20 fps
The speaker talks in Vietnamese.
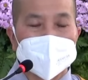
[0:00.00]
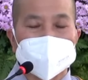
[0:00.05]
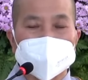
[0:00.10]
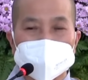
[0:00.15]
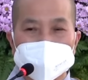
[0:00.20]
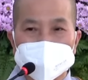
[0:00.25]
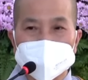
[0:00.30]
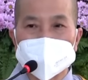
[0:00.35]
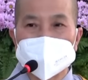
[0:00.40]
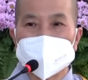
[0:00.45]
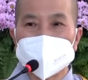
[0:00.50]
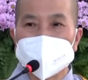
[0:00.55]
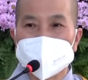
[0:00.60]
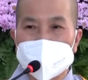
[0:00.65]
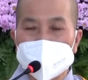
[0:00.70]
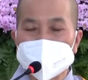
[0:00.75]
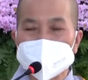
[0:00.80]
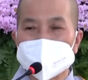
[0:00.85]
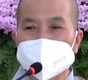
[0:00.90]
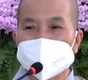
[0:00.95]
được
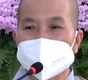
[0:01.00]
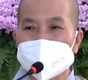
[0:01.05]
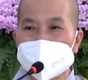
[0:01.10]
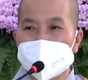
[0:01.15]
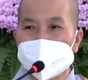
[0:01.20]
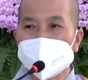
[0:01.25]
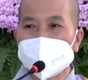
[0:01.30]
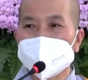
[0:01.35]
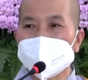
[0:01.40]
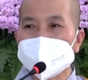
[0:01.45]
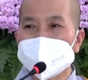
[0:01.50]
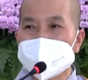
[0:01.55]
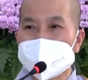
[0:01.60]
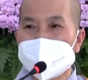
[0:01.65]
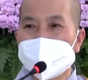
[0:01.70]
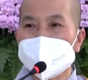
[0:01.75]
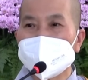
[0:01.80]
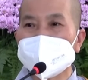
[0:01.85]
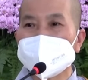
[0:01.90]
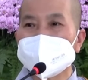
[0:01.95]
mất, khen
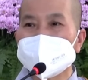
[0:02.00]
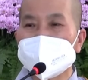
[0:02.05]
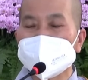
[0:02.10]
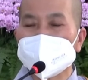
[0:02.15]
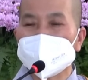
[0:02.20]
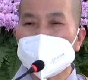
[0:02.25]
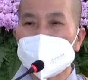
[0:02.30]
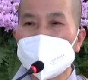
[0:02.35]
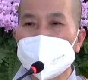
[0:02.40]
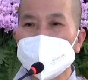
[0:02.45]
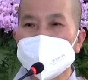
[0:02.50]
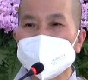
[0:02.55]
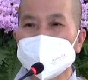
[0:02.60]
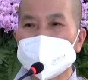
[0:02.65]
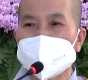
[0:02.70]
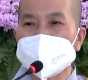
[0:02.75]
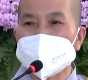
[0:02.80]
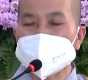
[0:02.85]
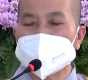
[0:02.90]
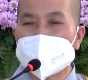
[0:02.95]
chê, danh thơm
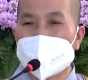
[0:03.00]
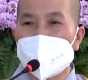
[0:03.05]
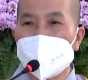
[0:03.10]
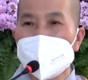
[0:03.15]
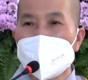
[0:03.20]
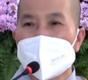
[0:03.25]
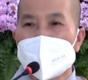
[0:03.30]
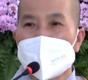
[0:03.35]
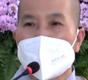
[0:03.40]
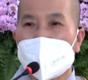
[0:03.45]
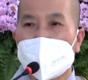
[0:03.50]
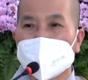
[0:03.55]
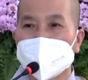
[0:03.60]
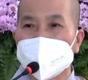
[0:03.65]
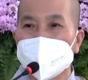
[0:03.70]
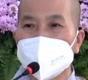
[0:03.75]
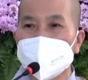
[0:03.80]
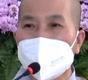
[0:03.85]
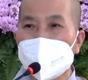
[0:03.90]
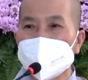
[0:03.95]
tiếng xấu,
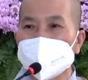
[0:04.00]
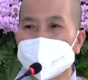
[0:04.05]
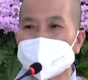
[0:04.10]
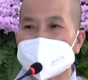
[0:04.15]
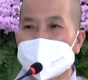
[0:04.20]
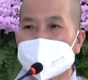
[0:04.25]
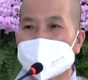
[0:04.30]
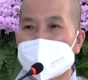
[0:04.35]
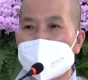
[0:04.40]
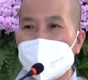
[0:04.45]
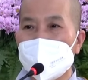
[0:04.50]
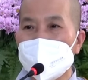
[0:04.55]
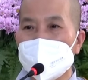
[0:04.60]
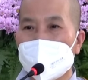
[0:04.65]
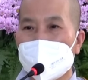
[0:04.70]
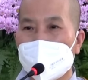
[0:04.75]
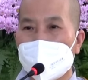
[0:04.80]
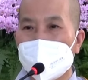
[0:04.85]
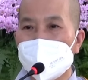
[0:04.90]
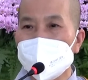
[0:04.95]
hạnh phúc và đau
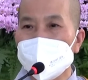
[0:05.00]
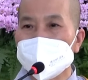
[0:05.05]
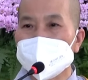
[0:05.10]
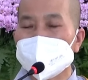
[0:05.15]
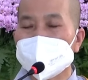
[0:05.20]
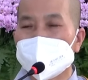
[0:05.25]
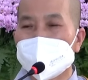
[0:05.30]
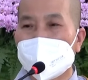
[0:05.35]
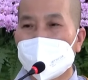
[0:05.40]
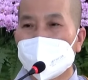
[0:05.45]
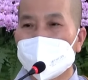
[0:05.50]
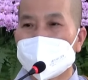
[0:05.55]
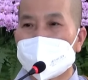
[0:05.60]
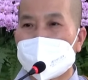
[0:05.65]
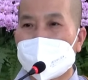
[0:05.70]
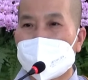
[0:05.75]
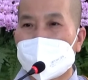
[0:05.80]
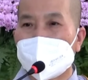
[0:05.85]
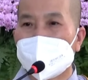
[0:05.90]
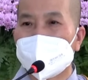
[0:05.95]
khổ, được gọi
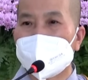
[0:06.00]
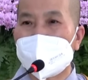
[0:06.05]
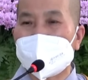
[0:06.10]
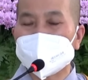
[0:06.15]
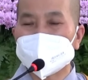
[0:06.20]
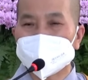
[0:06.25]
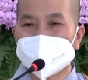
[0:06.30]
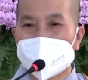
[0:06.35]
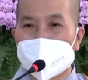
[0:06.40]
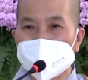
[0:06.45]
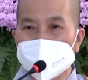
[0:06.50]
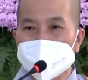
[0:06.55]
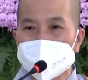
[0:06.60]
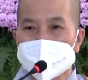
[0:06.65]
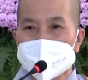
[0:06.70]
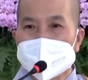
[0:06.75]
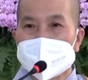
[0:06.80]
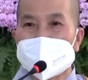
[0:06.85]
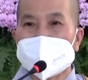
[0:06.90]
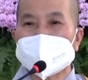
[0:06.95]
là bát phong
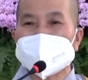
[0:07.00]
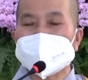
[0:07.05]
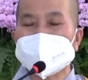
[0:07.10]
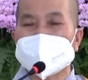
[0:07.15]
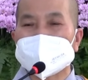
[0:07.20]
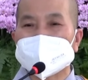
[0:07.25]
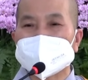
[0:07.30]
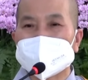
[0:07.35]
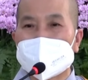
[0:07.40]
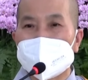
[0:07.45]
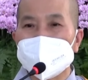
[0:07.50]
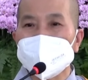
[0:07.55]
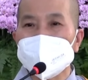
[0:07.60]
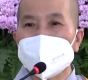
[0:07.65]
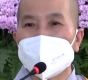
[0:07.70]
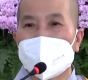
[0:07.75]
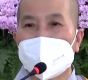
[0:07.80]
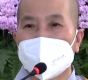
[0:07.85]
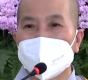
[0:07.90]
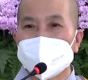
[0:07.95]
hay là 8
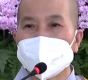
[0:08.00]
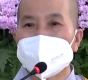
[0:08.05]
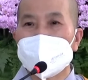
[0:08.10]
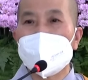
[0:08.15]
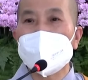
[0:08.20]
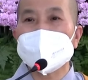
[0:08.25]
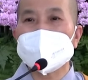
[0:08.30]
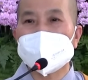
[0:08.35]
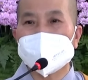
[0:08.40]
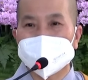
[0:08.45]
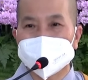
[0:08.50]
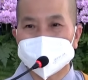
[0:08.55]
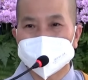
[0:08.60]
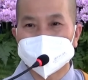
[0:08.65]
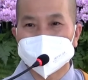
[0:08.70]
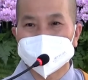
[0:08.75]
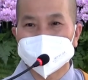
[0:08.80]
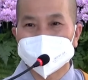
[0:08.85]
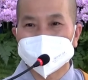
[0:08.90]
ngọn gió đời.